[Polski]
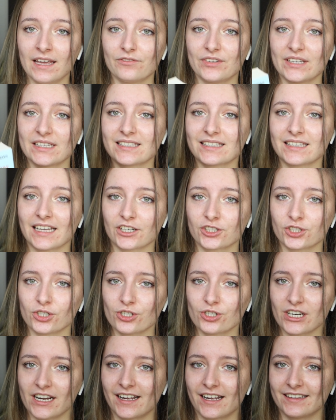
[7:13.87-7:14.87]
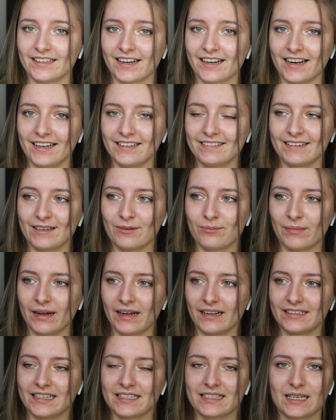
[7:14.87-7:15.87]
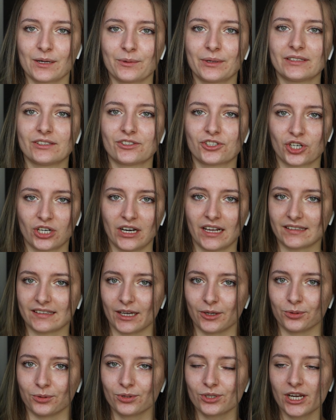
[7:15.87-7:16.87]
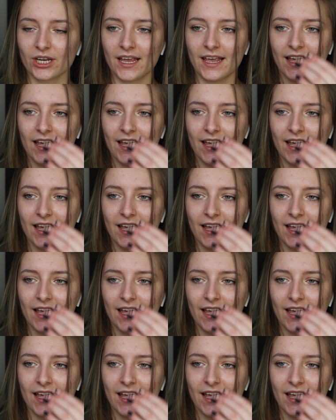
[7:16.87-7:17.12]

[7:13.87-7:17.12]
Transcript: Więc ta książka generalnie ma niecałe 3 lata już.